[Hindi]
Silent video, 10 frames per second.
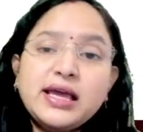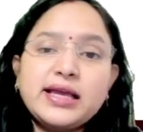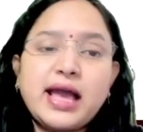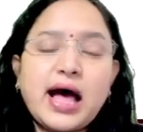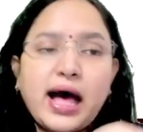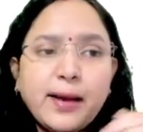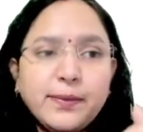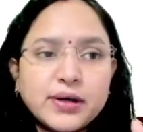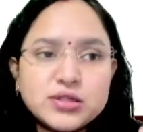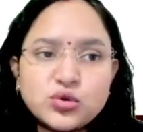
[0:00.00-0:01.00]
कि आप
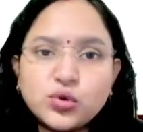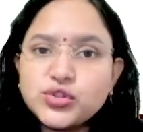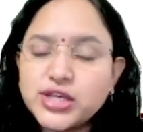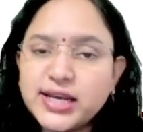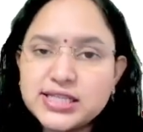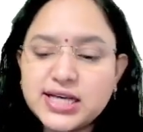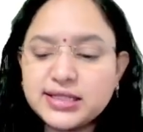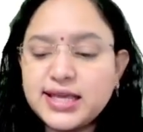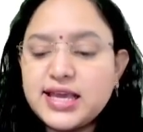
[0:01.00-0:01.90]
सोच के नहीं जाते